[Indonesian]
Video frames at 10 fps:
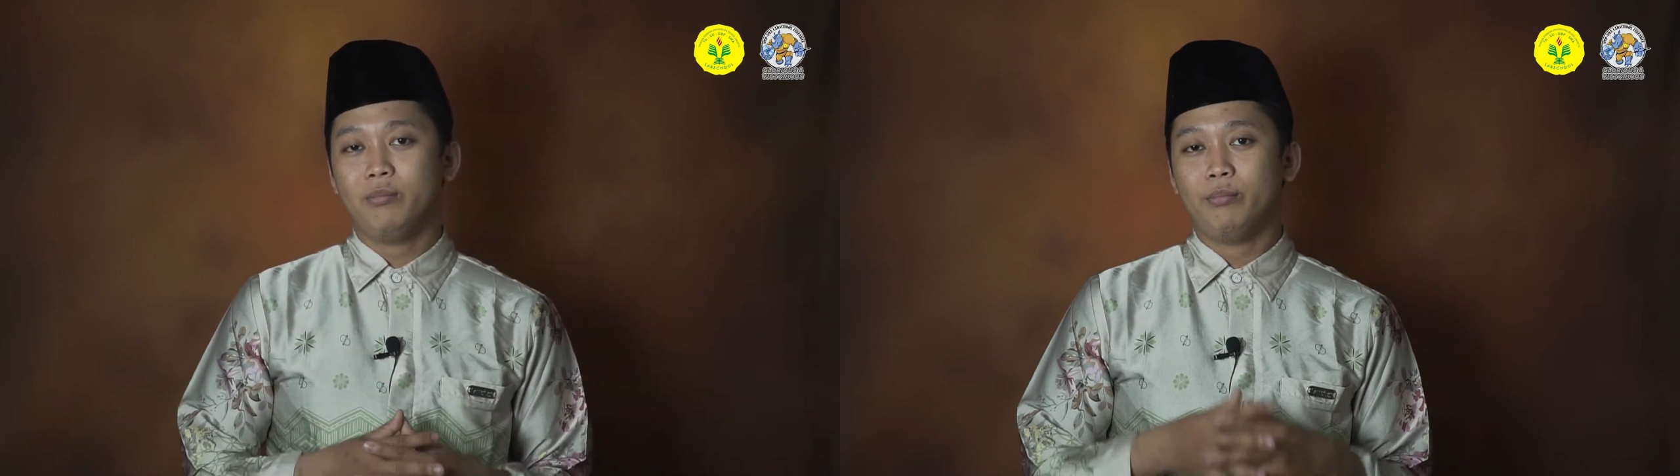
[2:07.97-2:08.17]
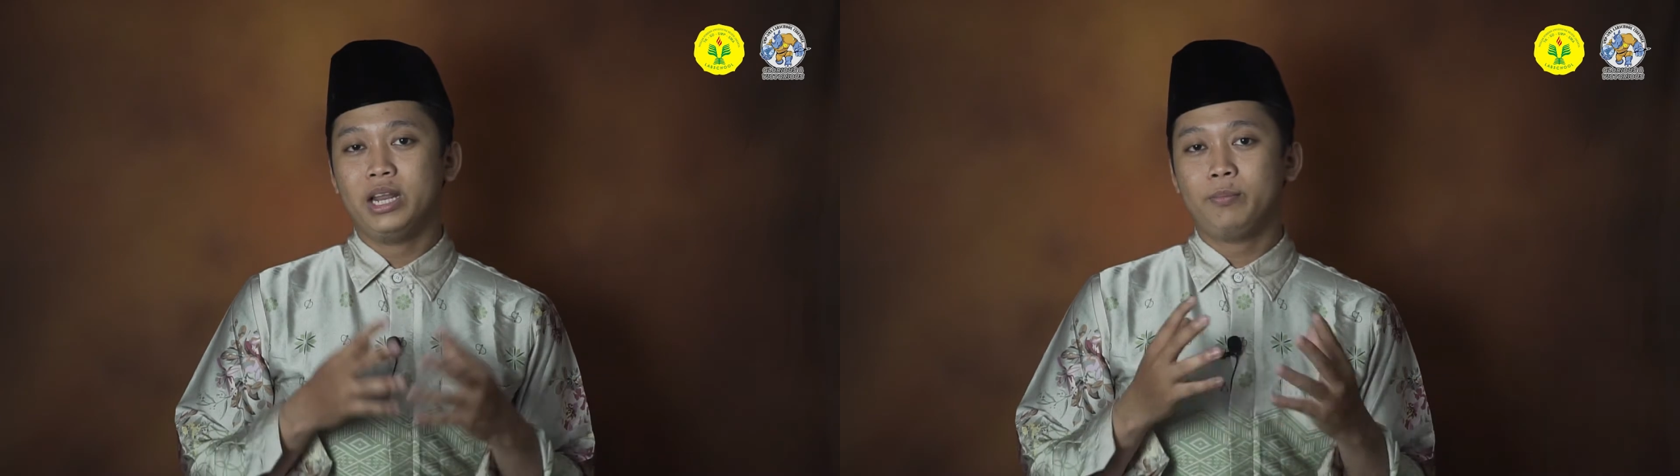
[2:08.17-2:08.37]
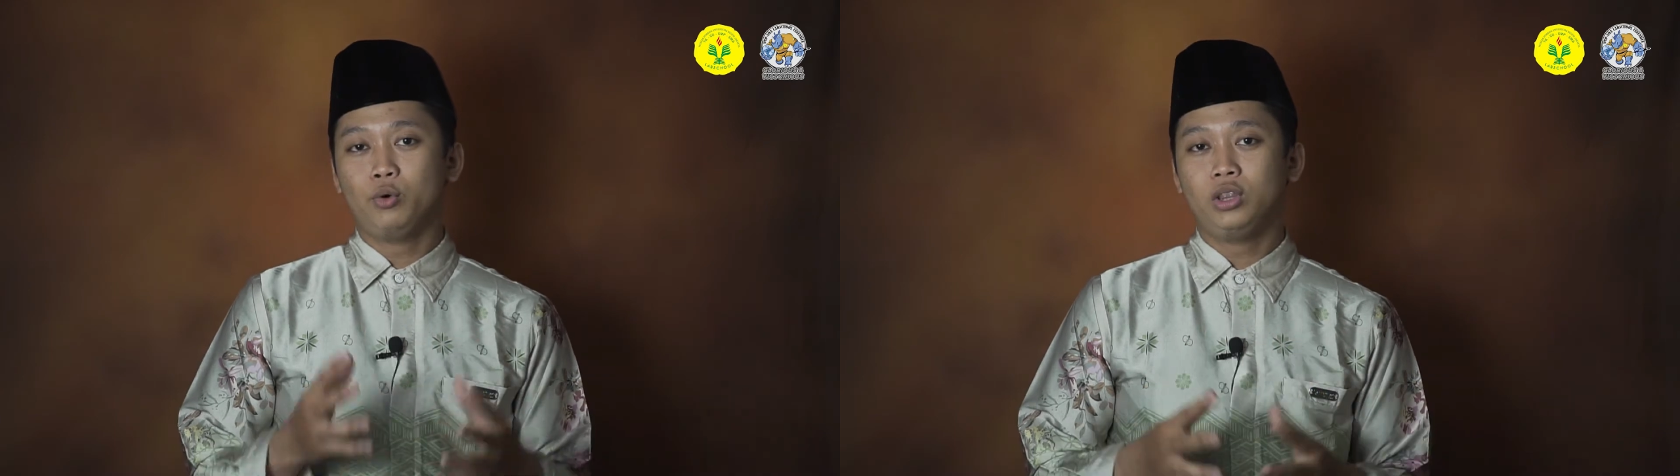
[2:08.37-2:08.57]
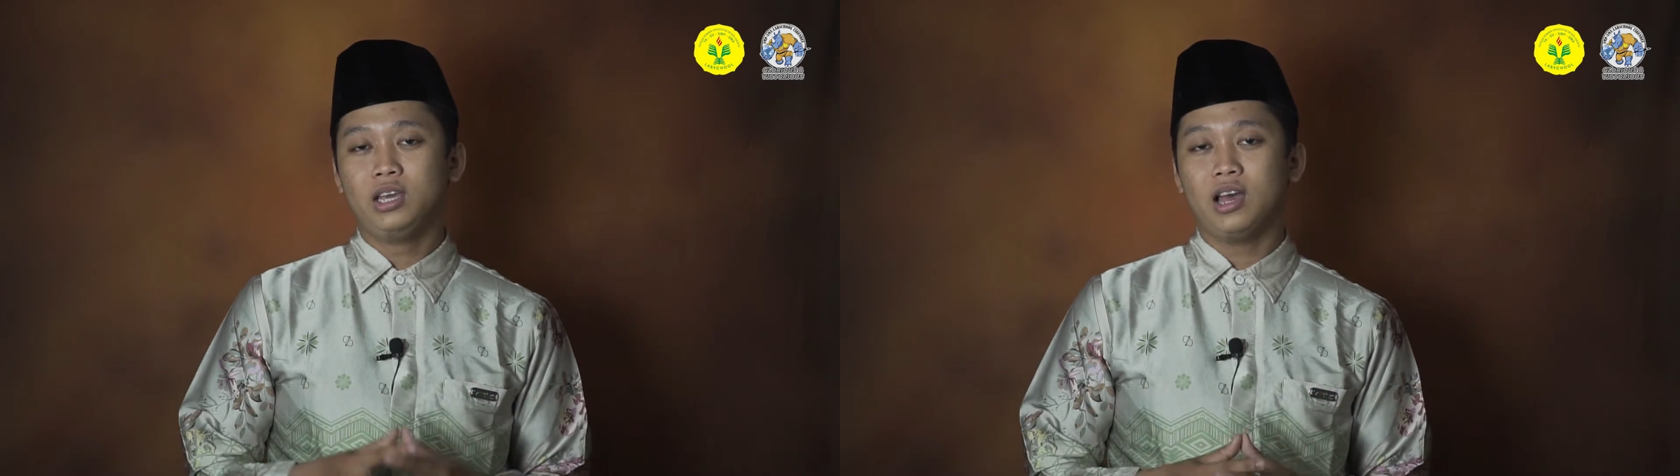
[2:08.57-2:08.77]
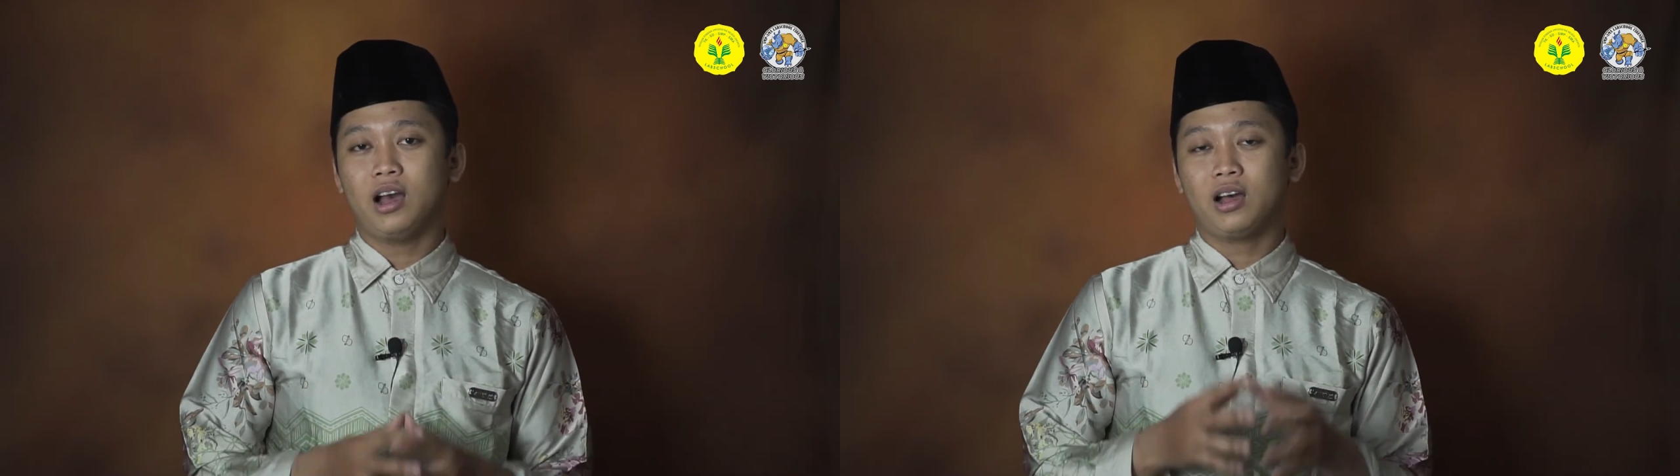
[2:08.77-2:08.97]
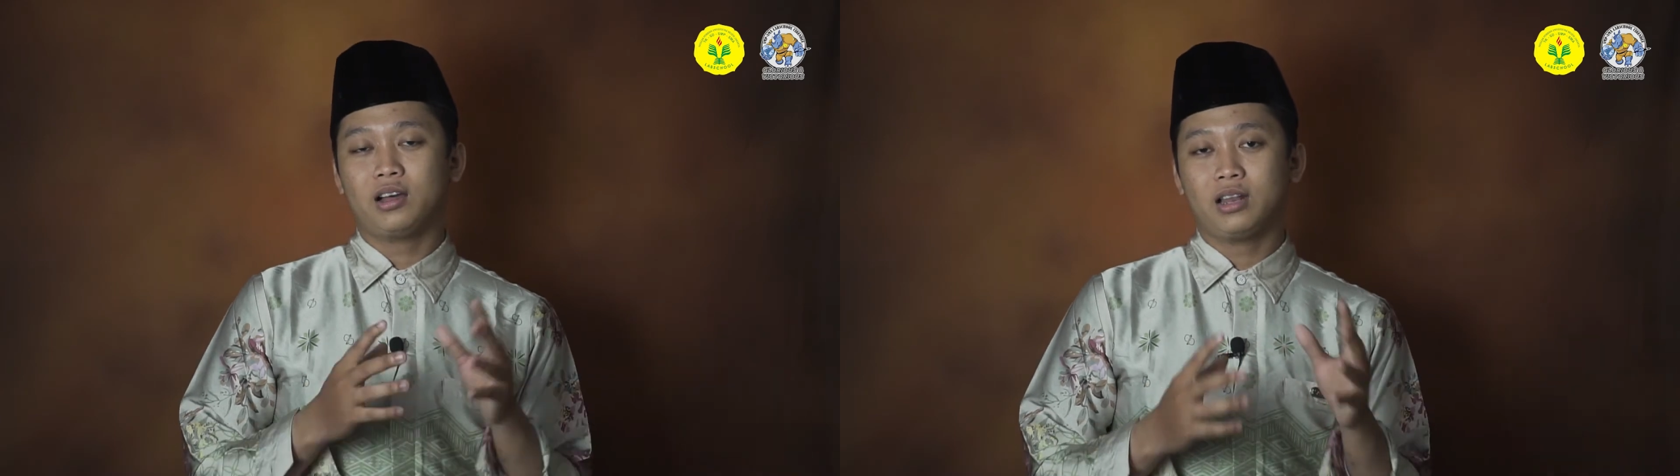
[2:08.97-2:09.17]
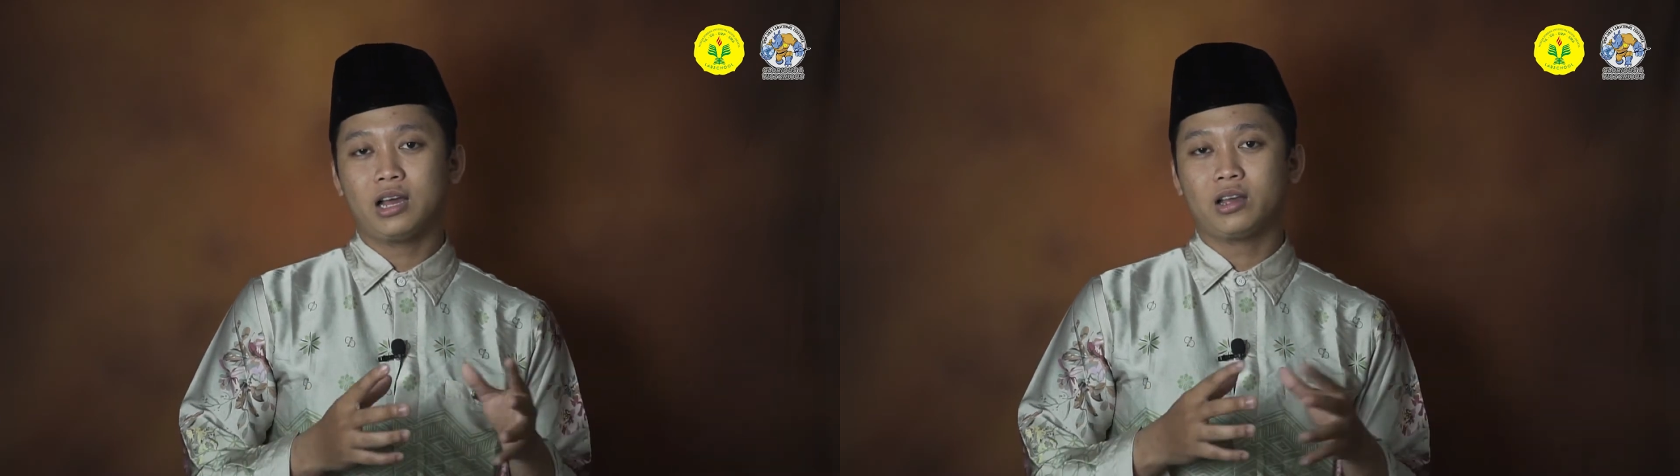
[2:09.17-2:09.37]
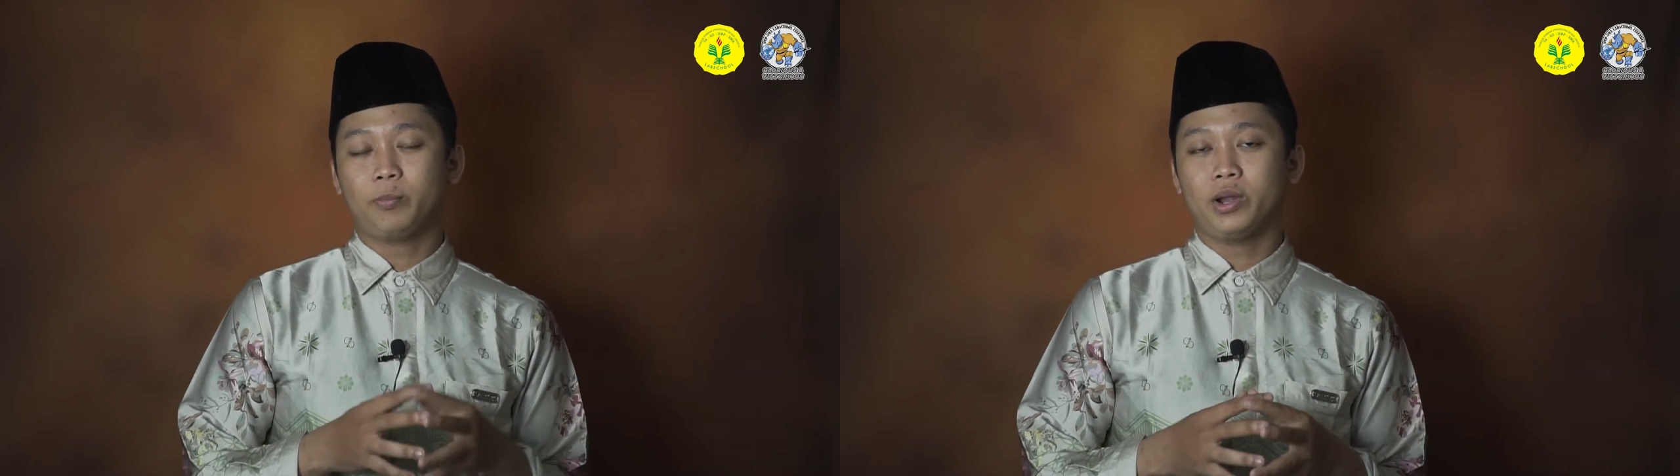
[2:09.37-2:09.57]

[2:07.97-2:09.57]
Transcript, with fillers: meliputi akhlak